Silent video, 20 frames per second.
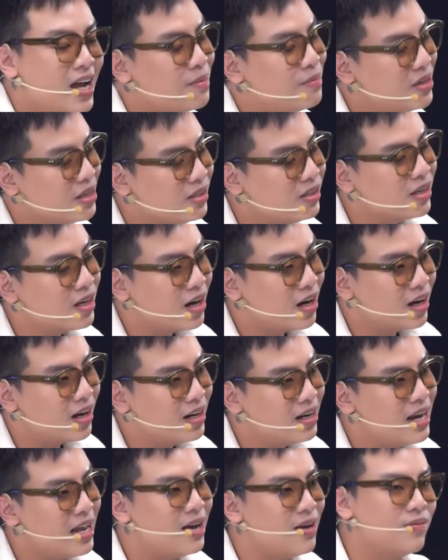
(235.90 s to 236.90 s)
em chỉ sợ
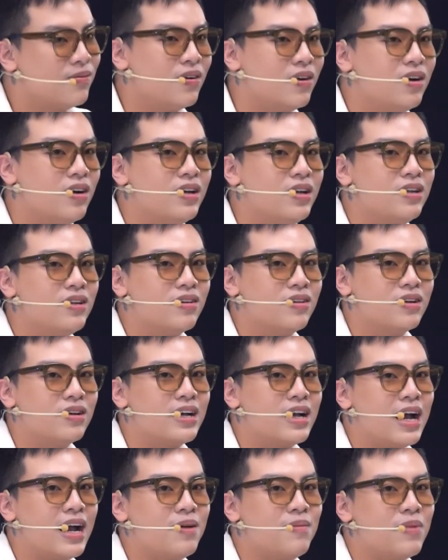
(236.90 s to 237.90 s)
là với những
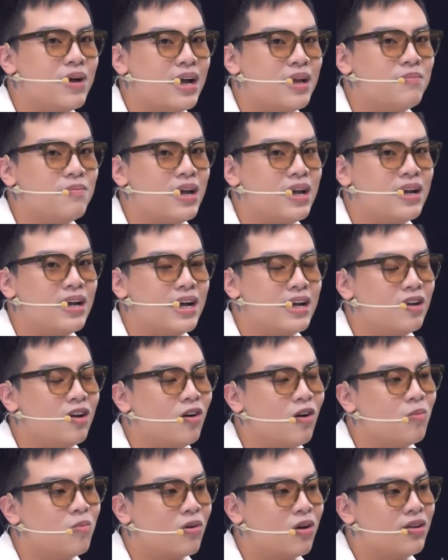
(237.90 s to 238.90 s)
cái mà anh mang lại nó
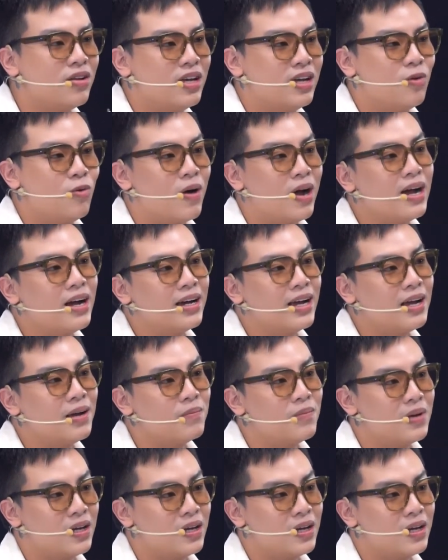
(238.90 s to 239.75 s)
không có gì quá khác